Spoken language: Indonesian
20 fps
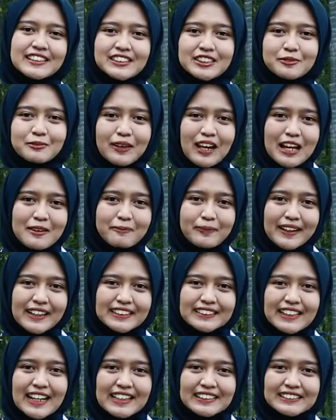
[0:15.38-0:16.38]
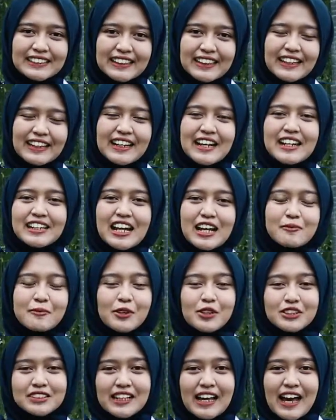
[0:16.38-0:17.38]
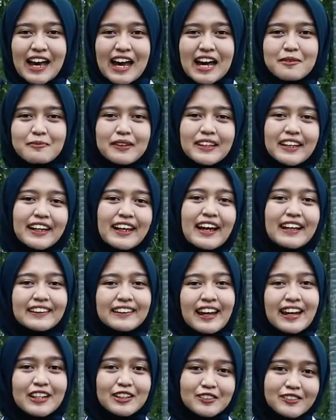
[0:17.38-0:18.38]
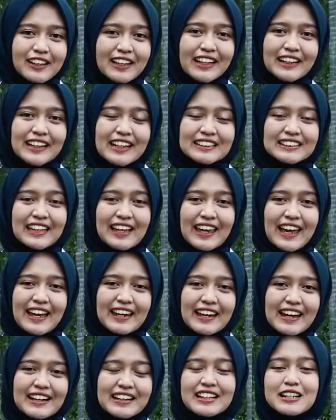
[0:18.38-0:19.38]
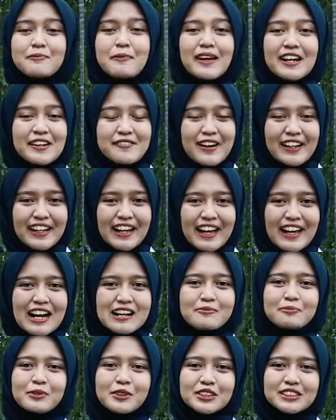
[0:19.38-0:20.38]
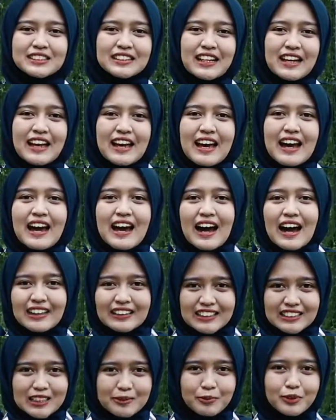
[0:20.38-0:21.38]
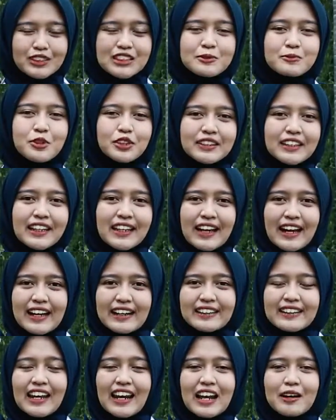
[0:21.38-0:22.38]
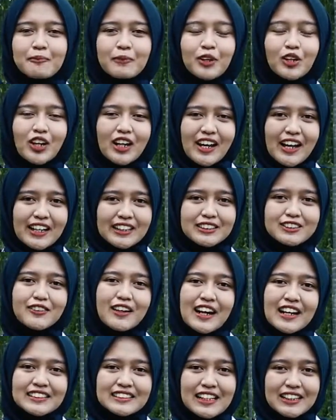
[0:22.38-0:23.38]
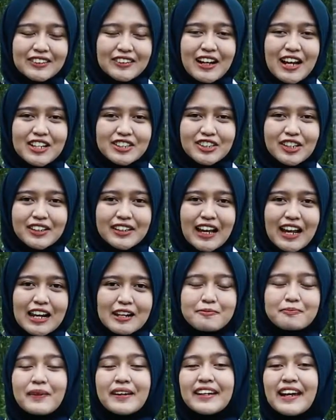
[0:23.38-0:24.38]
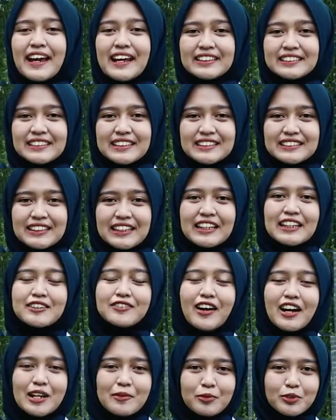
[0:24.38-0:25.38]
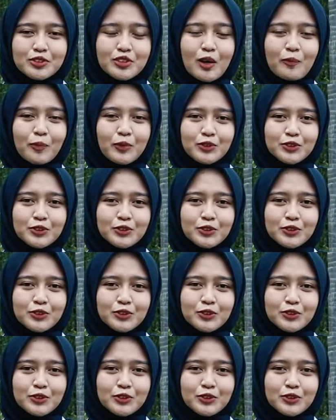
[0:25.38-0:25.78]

sejumlah prestasi dan berusaha meningkatkan kualitas layanan kepada warga kampus. Hal tersebut dibuktikan dalam perolehan juara satu nasional pada NCC 2022.